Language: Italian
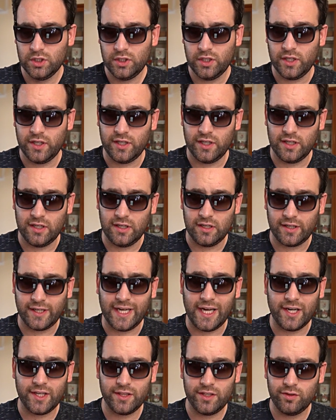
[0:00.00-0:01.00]
uh,
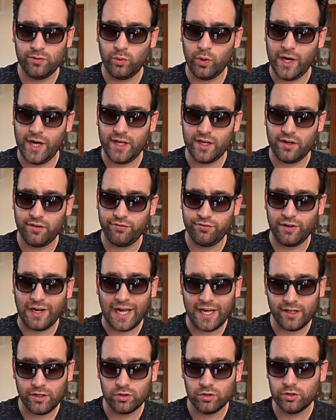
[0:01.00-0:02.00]
Gardevoir e
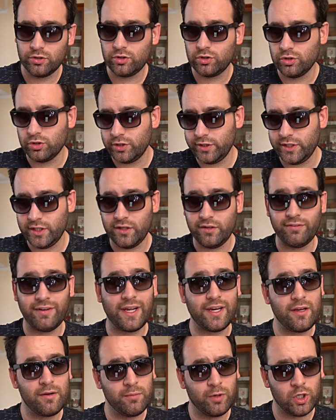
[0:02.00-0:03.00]
Flygon con
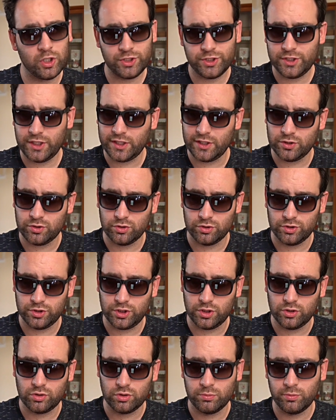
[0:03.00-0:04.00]
varie mosse che sono
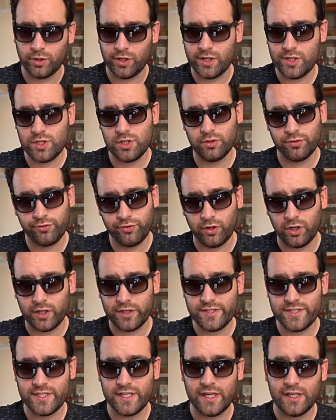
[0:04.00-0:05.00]
Sincrumore e
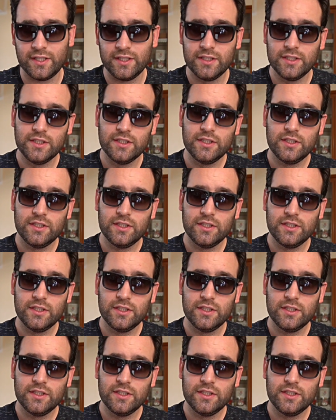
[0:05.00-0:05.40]
Geoforza